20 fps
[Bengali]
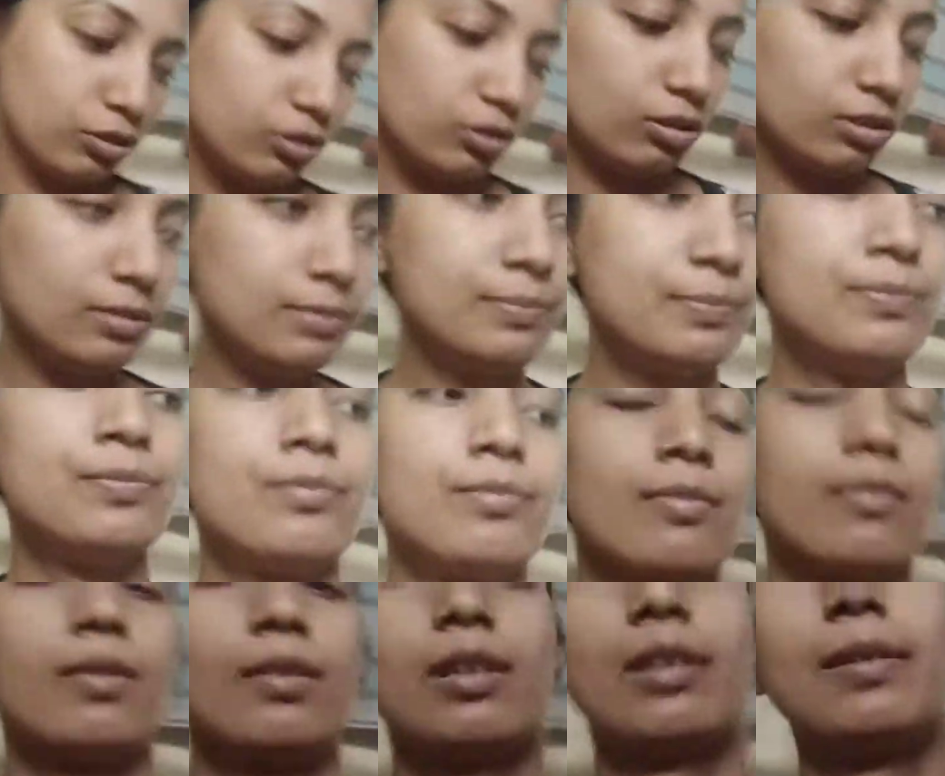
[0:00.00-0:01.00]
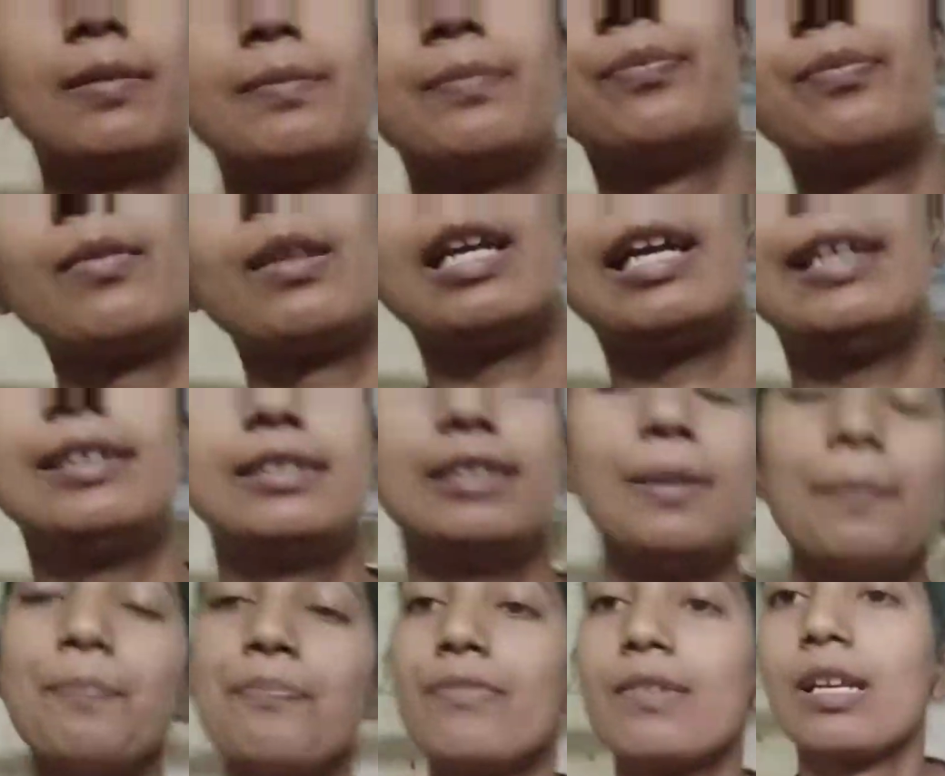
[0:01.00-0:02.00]
জন্য এই
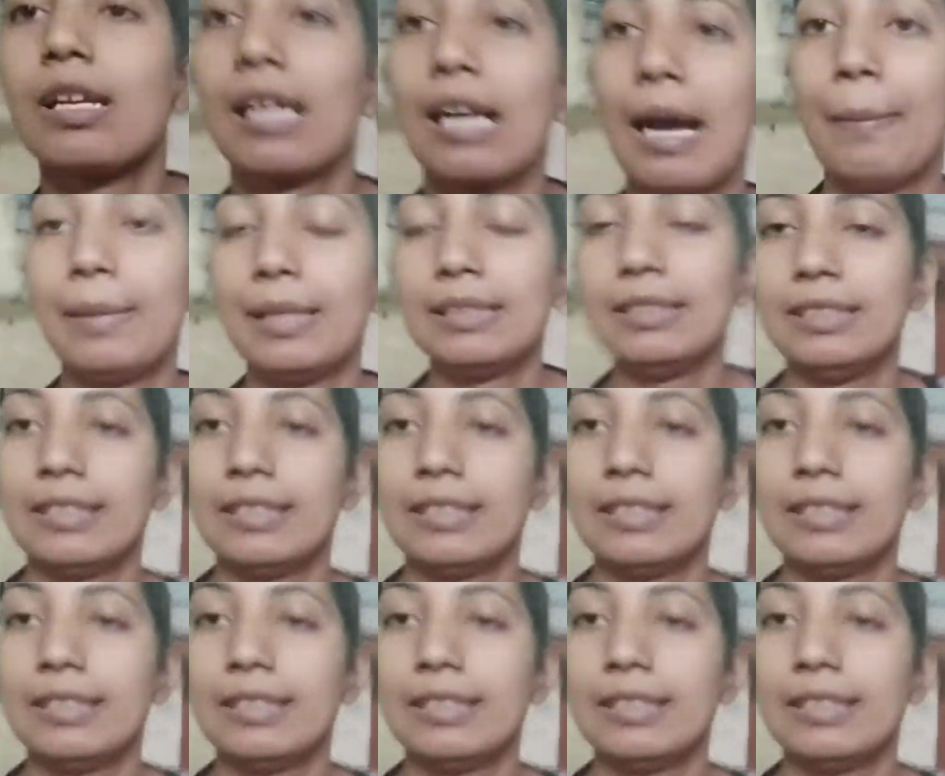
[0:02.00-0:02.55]
যে খাবার